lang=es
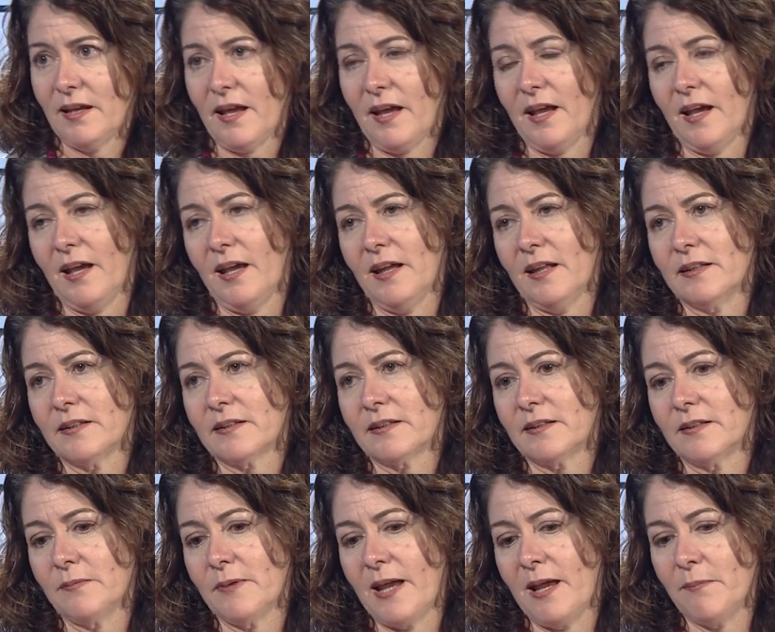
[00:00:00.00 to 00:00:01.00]
Eh,
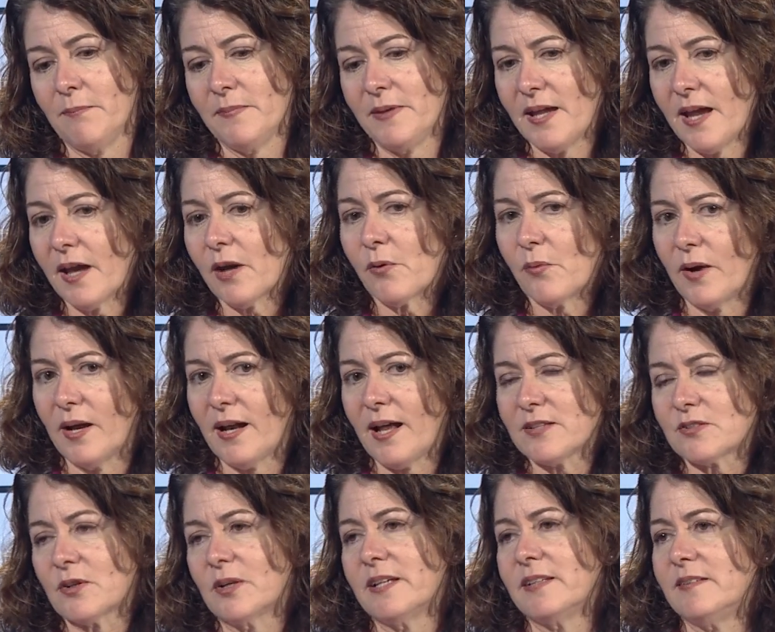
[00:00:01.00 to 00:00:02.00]
en mi
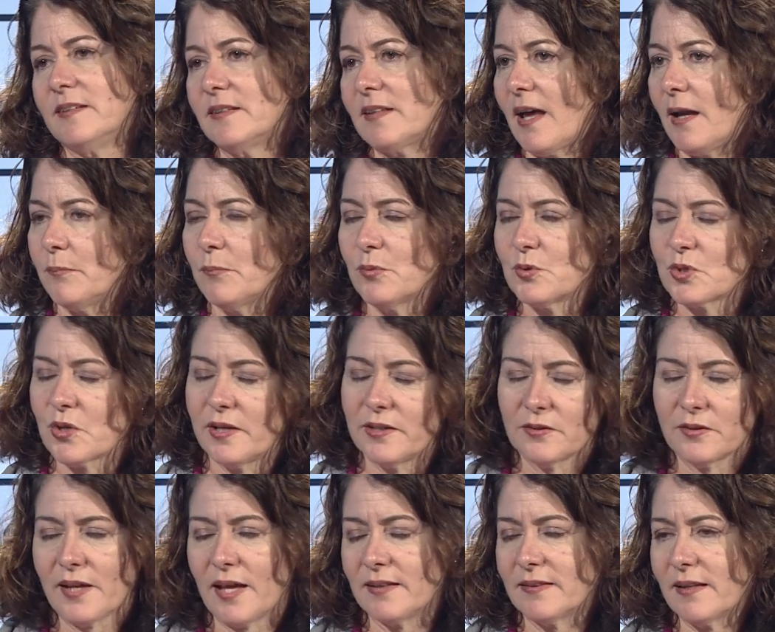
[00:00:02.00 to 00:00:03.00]
escuela solicitan muchos
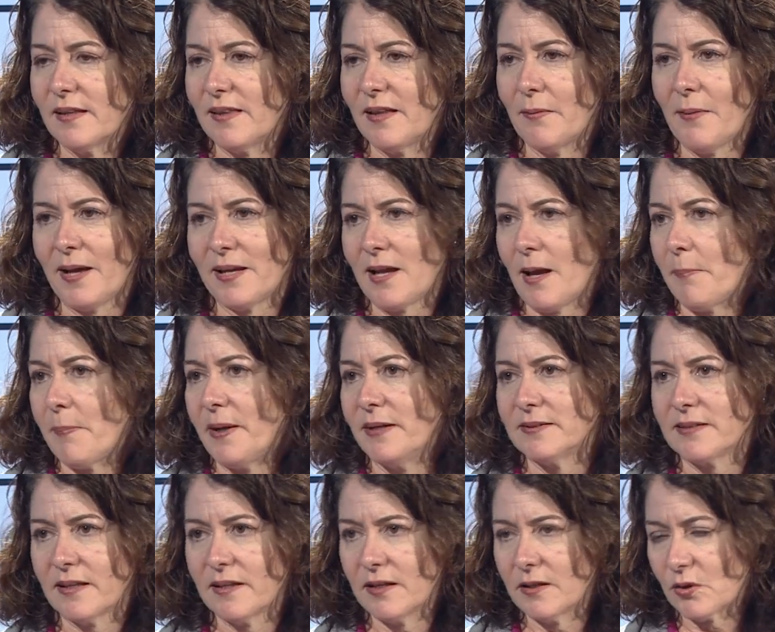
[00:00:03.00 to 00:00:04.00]
estudiantes de varias
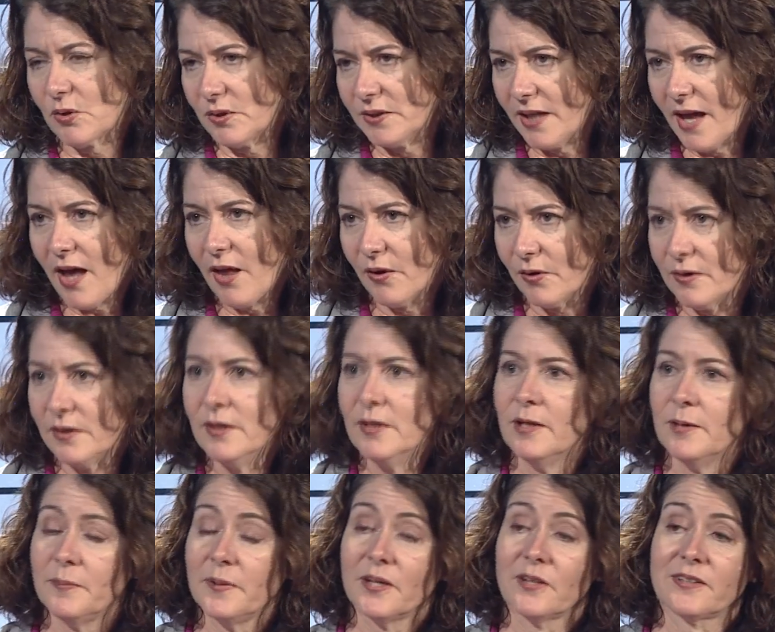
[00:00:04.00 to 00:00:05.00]
partes del condado,
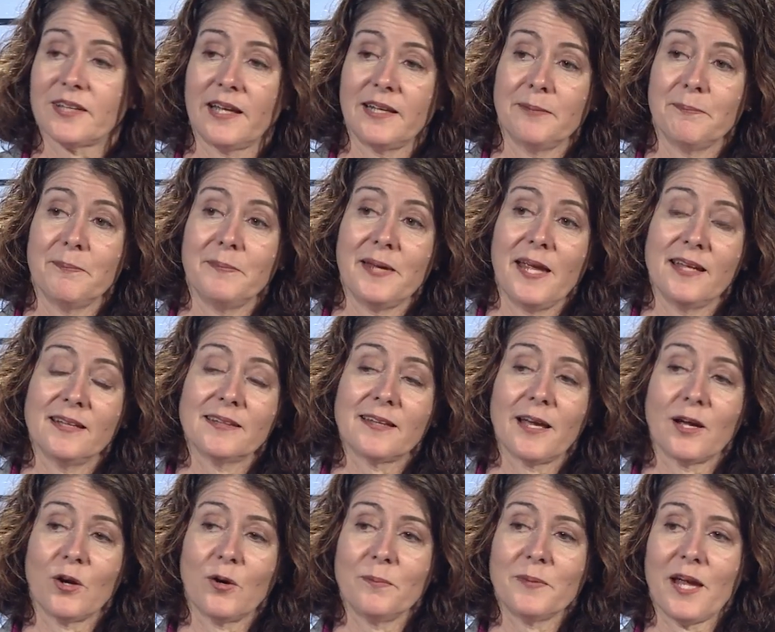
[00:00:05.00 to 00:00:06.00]
pero también
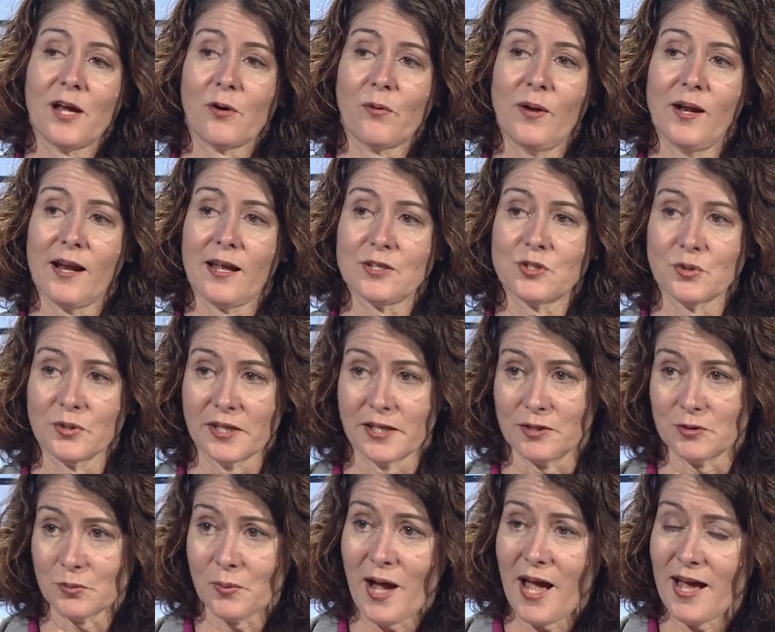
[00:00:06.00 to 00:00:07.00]
tengo mi escuela
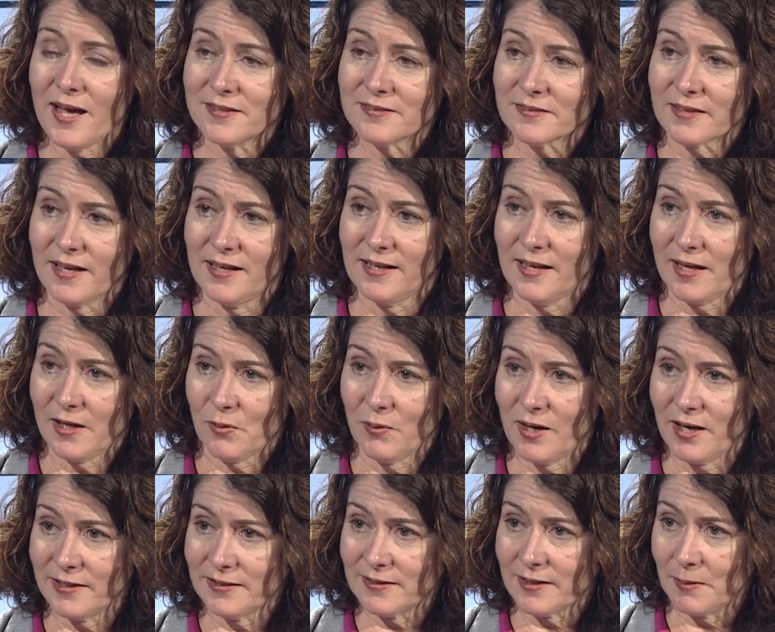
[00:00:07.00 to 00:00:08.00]
Julius West, que es la
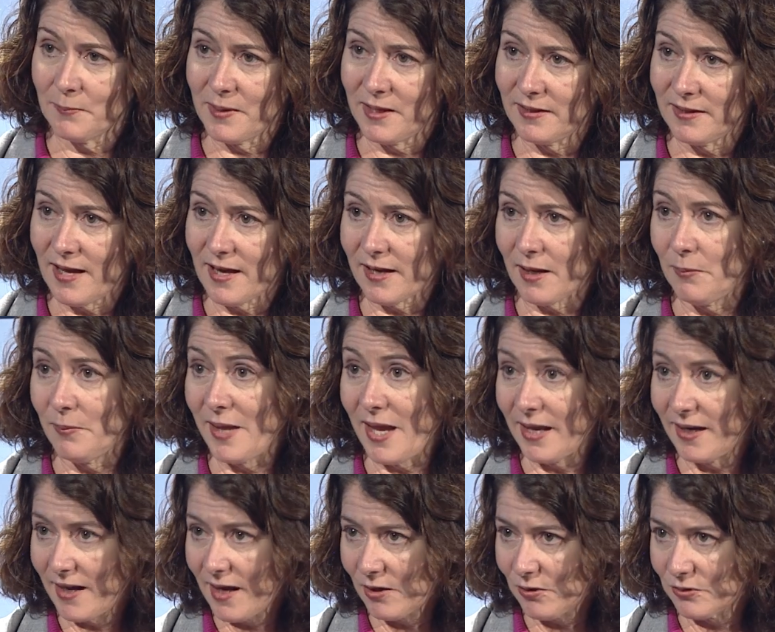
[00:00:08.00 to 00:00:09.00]
escuela intermedia que
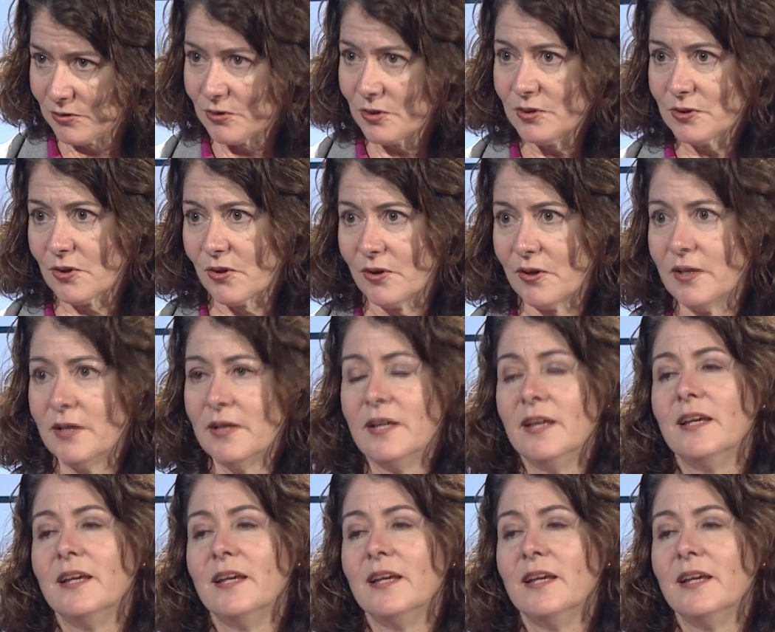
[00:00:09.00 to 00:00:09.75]
viene a nosotros,